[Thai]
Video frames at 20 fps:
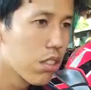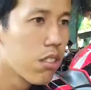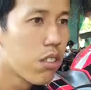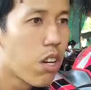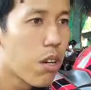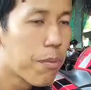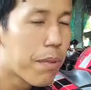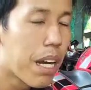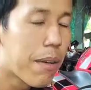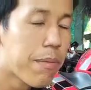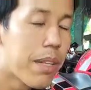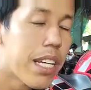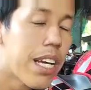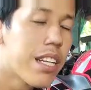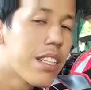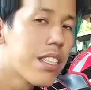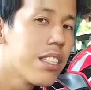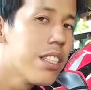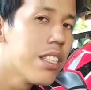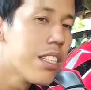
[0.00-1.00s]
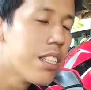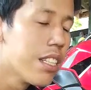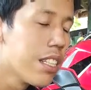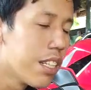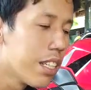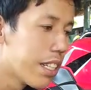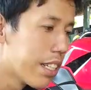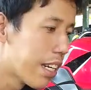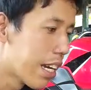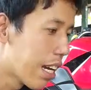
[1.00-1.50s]
ตอบกลับได้ทันที
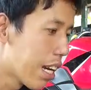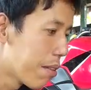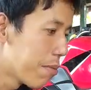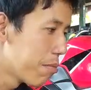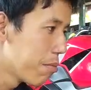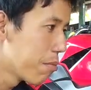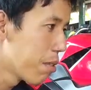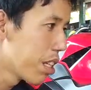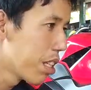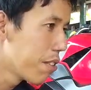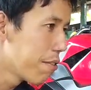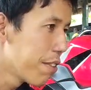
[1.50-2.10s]
นะครับ ใน